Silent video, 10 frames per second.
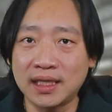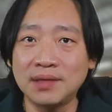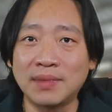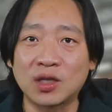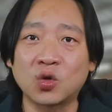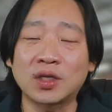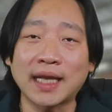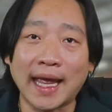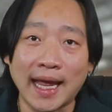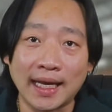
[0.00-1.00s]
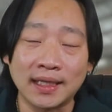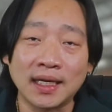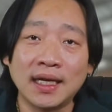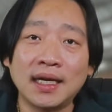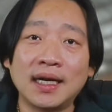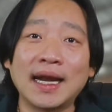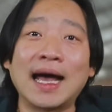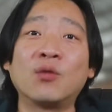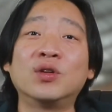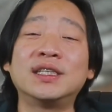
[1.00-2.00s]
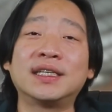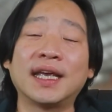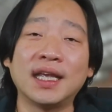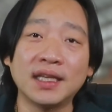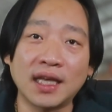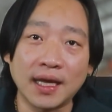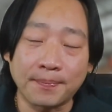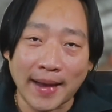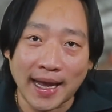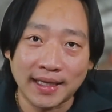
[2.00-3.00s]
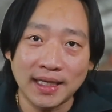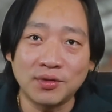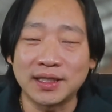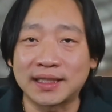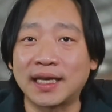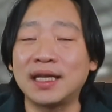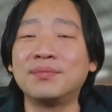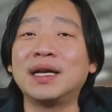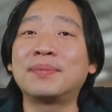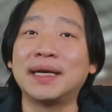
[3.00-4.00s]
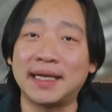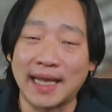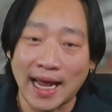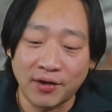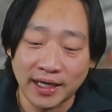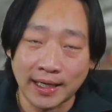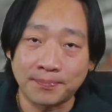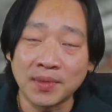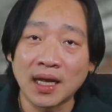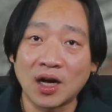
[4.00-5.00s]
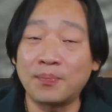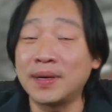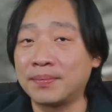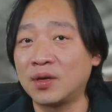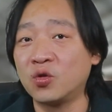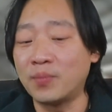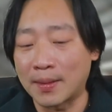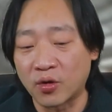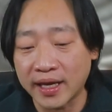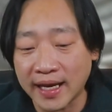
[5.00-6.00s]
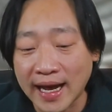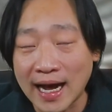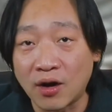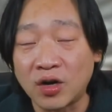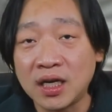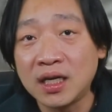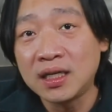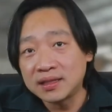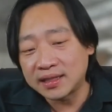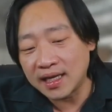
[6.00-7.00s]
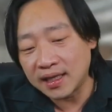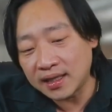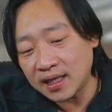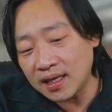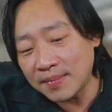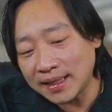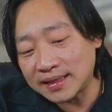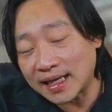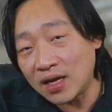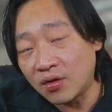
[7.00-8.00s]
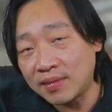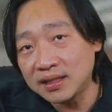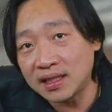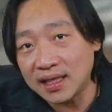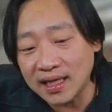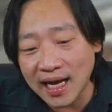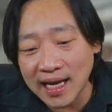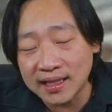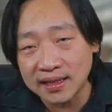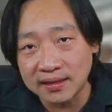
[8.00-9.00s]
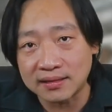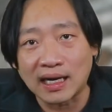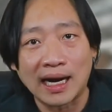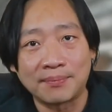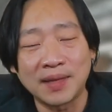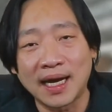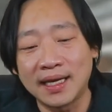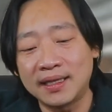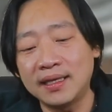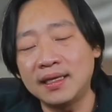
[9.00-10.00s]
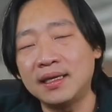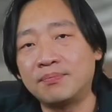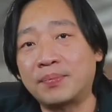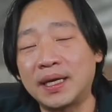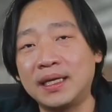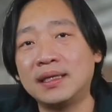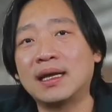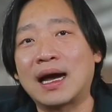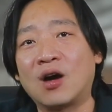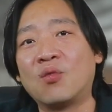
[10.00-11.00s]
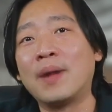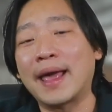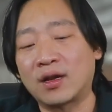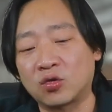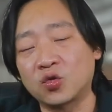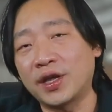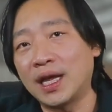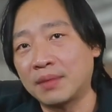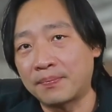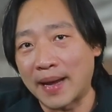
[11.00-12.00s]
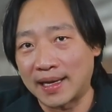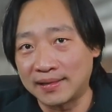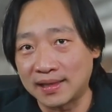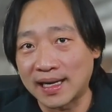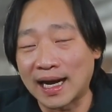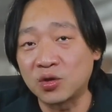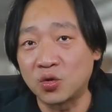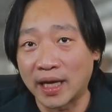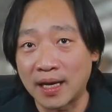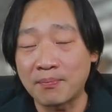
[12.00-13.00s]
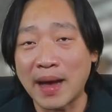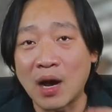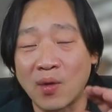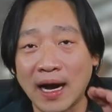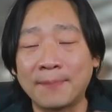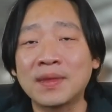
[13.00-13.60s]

ขึ้นมาทดแทนรางหัวฉีด K-in K8 ที่บริษัท K-in ไม่ได้ผลิตแล้วนะครับเขาเปลี่ยนเป็นรูปแบบของ K9 สิ่งที่มั่นใจว่ามันจะดีได้คือตราบใดที่ปริ้นเอาแบรนด์ของตัวเองมาแปะในสินค้าตัวไหน แปลว่า